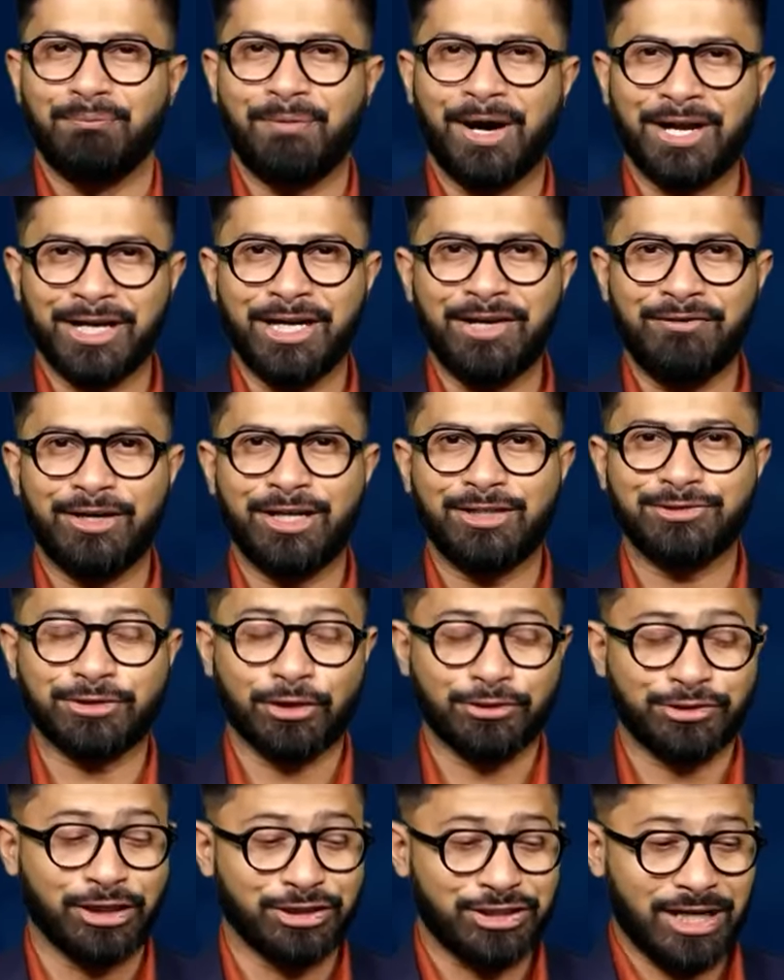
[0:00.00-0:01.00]
మరిన్ని వీడియోస్
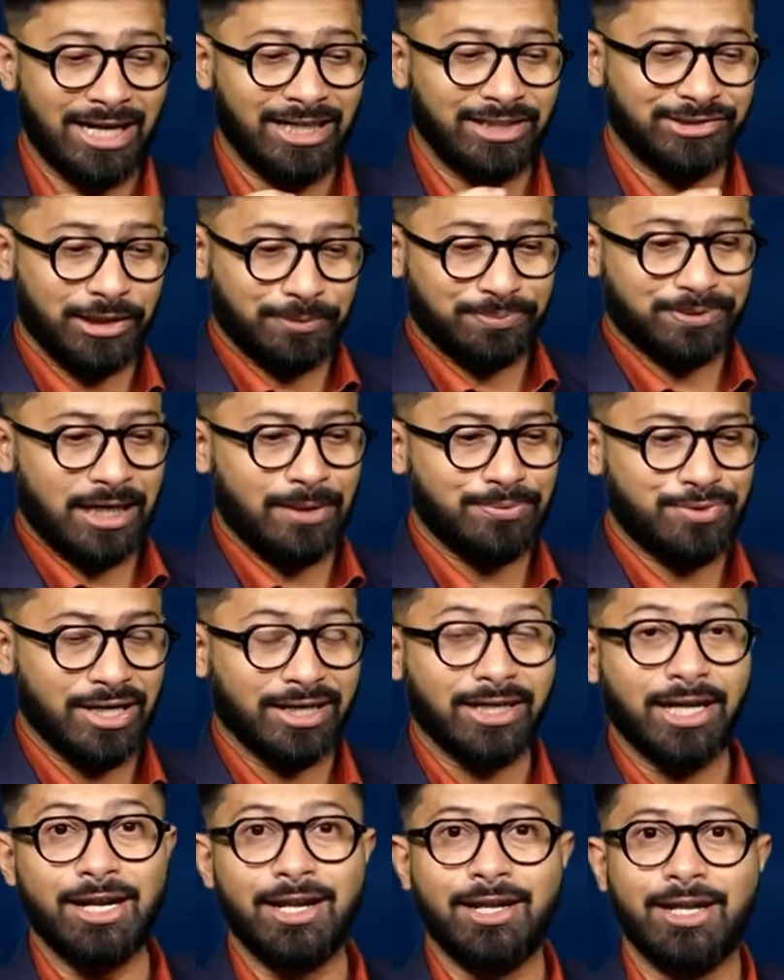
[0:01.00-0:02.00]
కోసం ఛానల్ సబ్స్క్రైబ్
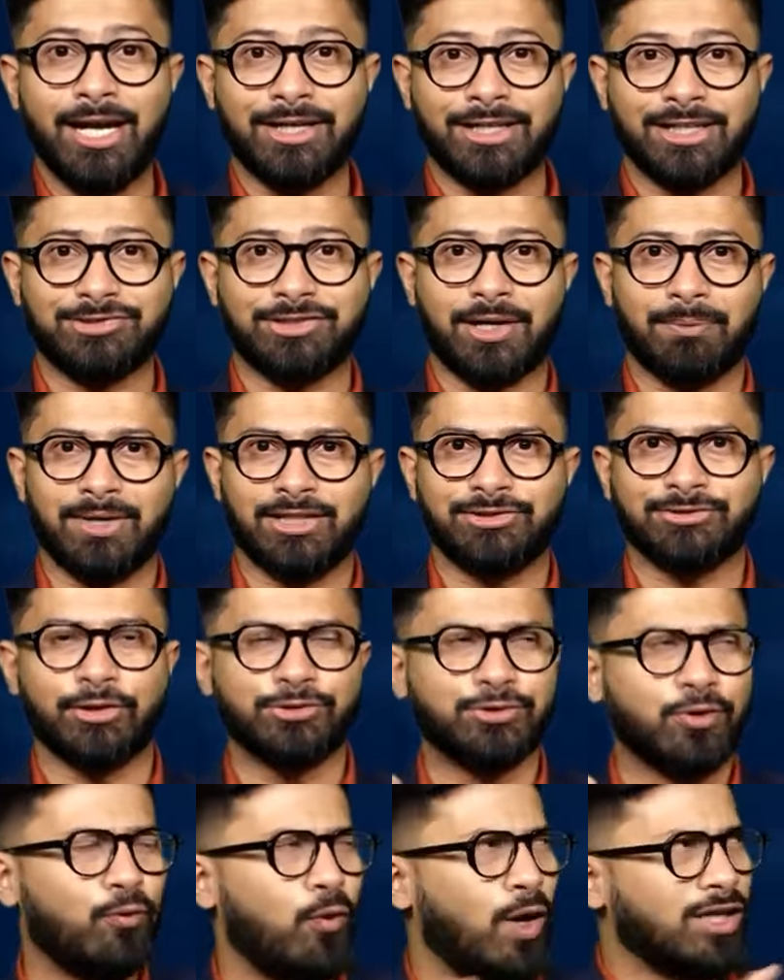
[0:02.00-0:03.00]
చేయండి లేటెస్ట్ అప్డేట్స్
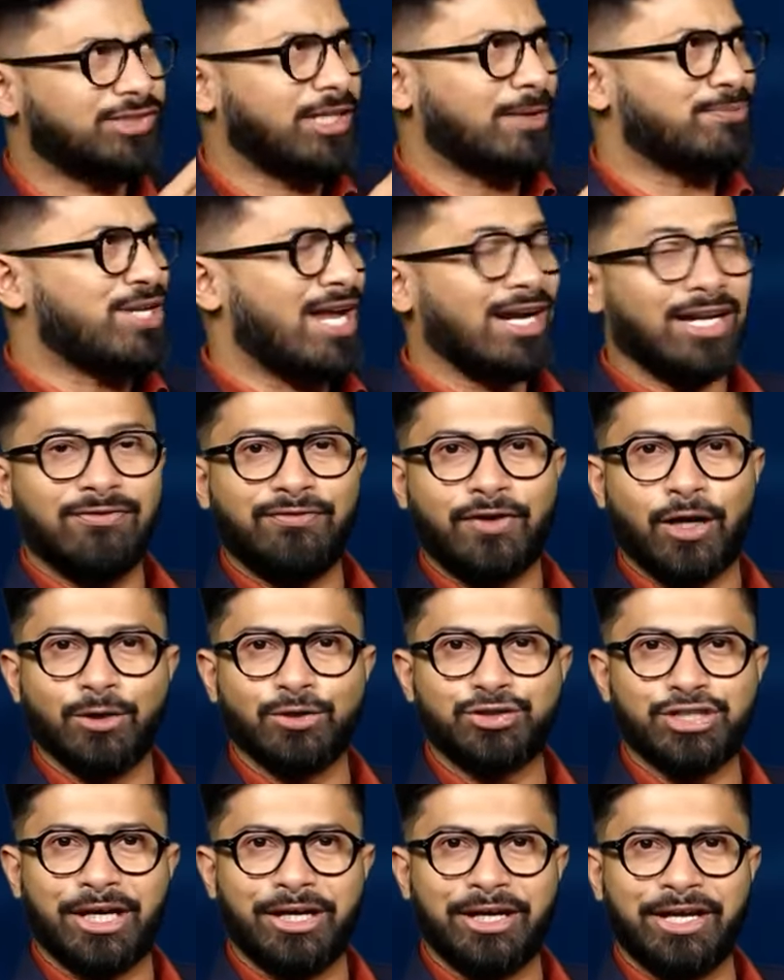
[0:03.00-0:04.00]
కోసం వాట్సాప్ ఛానల్ని
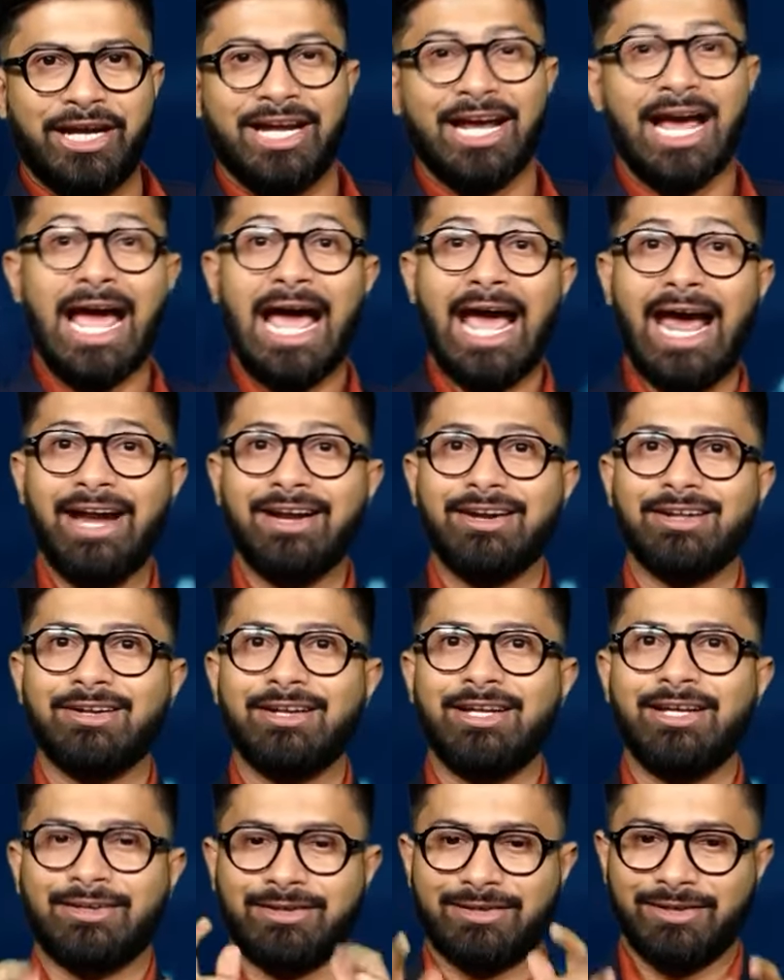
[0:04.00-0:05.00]
ఫాలో చేయండి అండ్
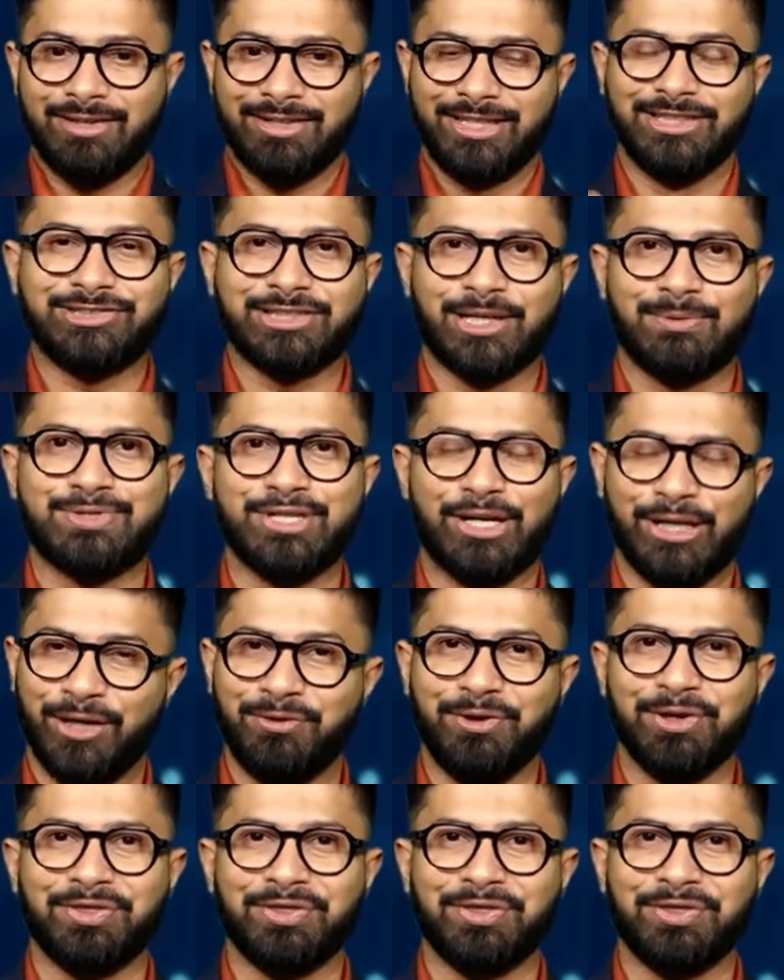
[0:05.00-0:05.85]
లింక్ డిస్క్రిప్షన్లో